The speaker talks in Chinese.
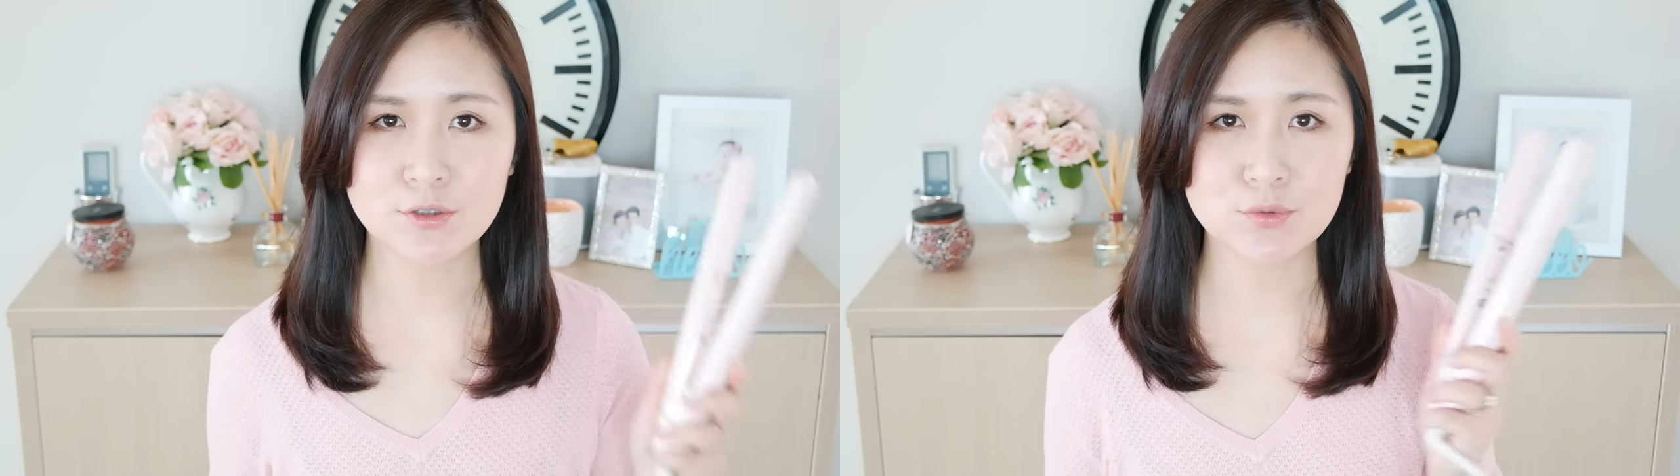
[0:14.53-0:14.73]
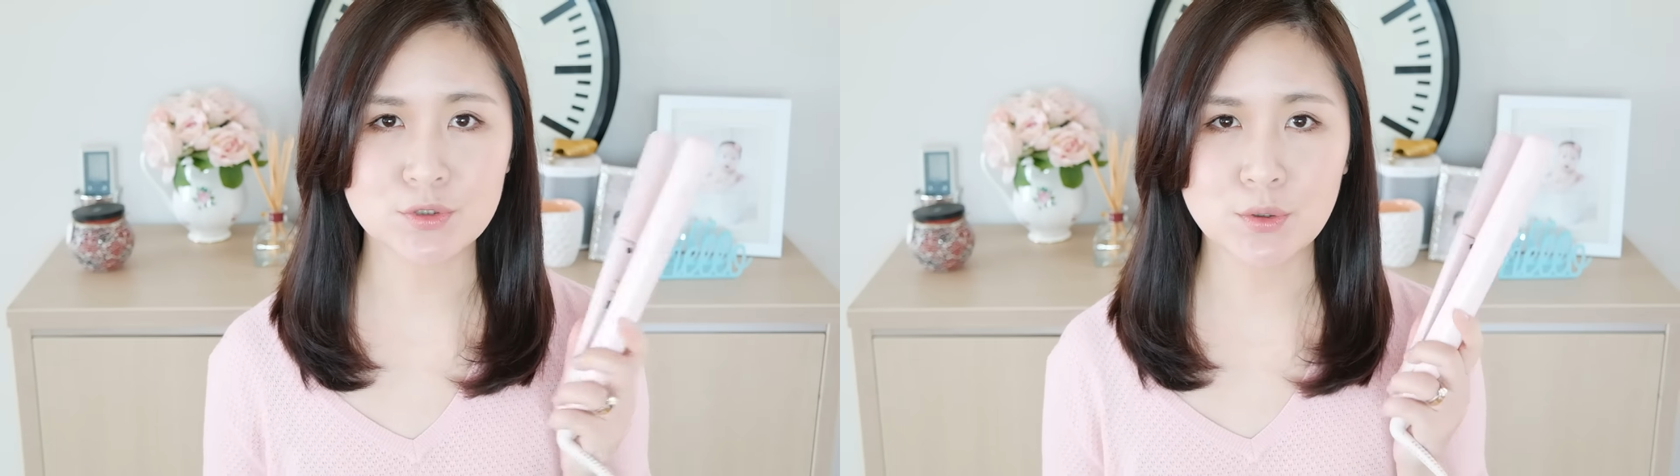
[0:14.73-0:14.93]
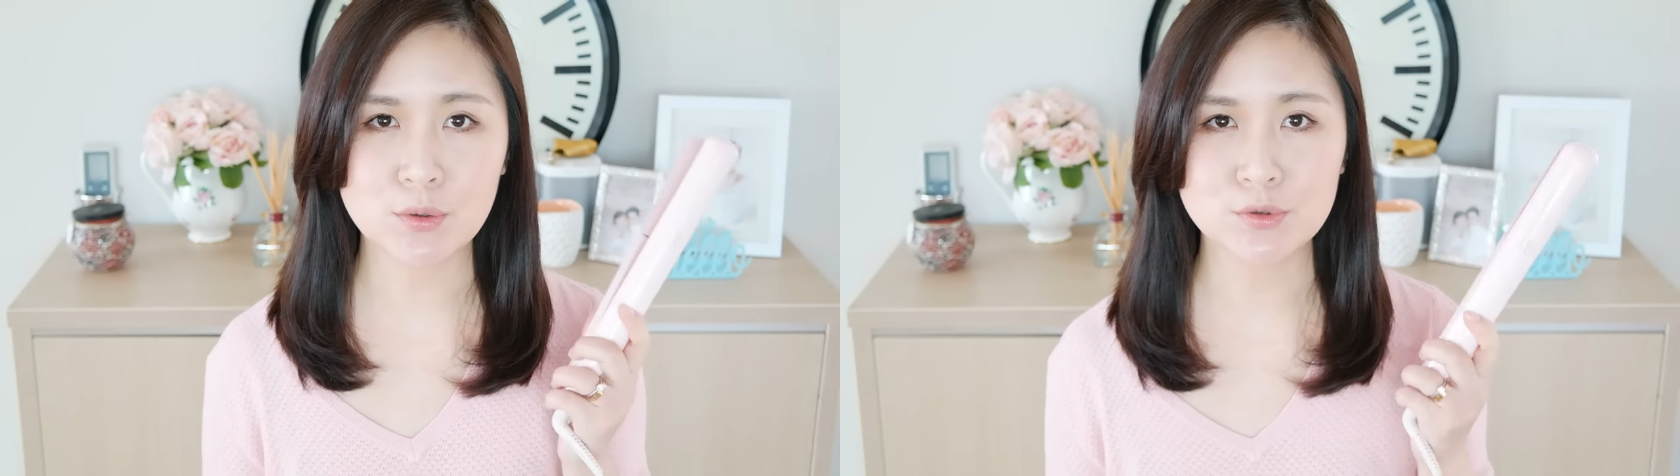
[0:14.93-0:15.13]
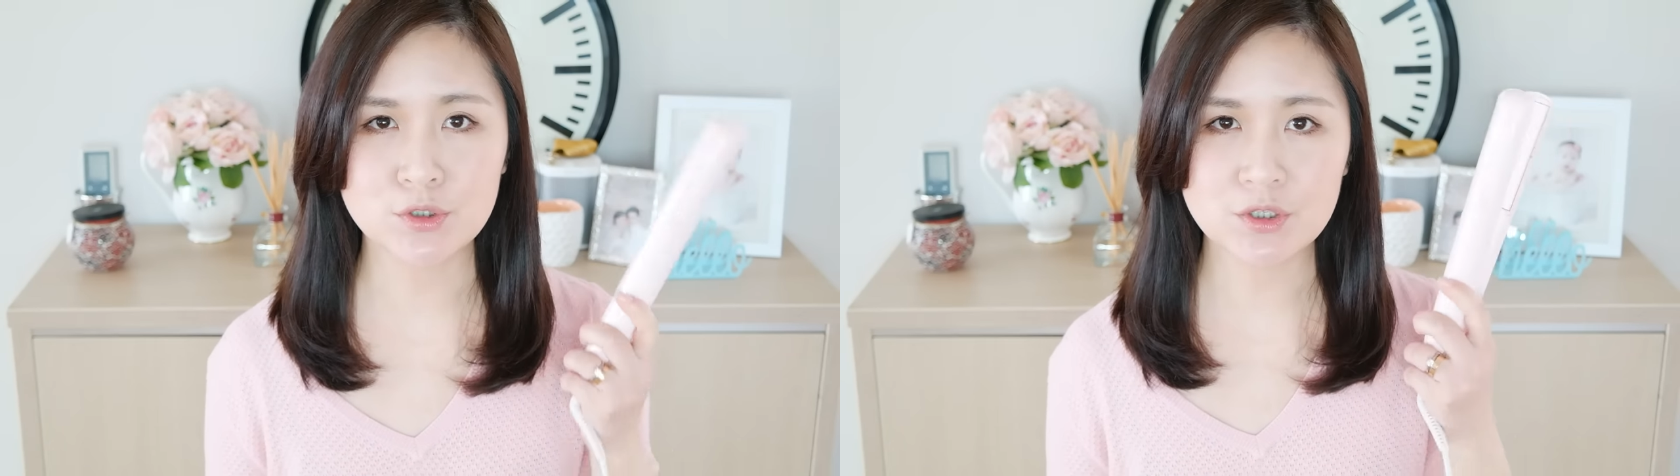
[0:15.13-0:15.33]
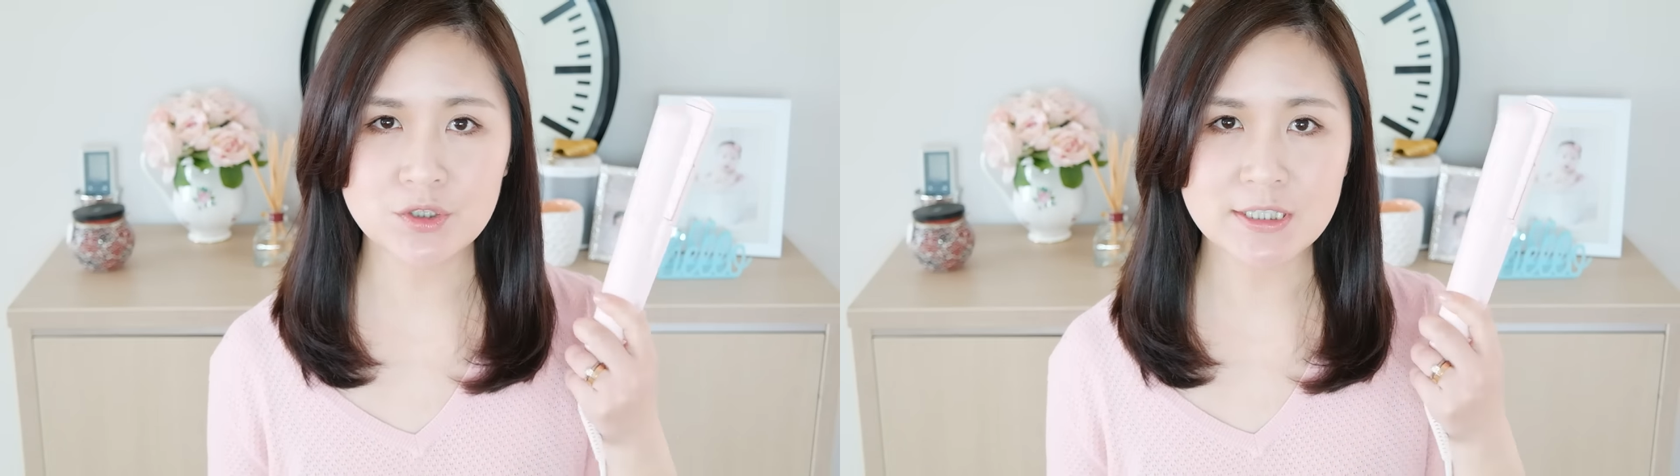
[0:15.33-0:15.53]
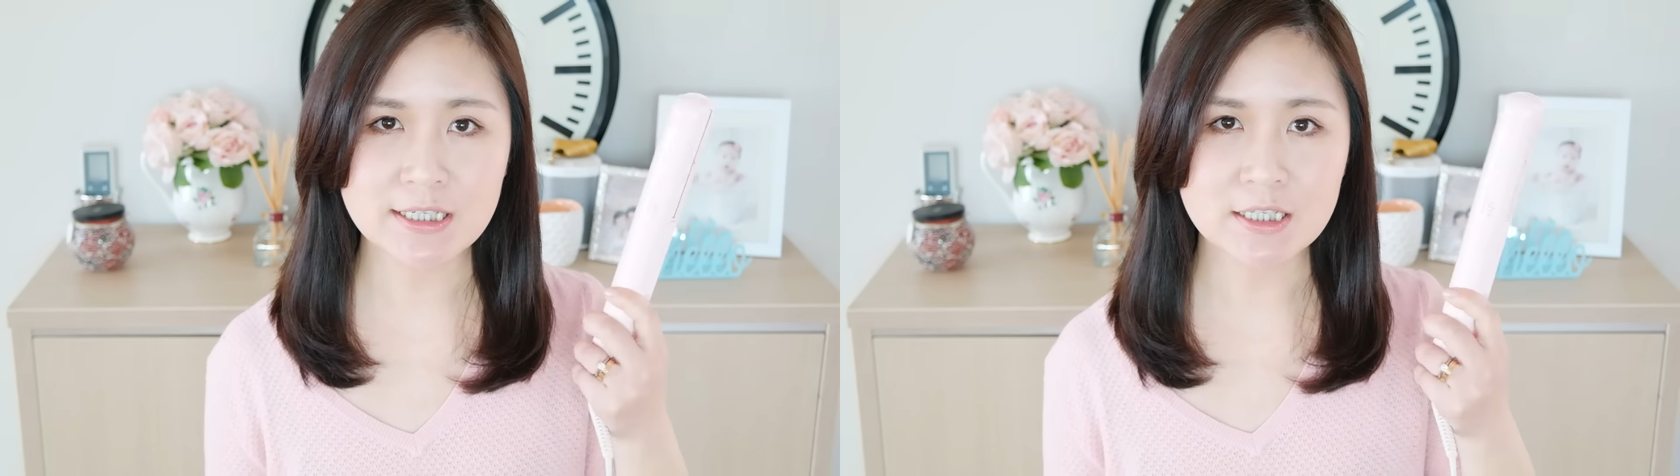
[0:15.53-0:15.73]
就是用 g h d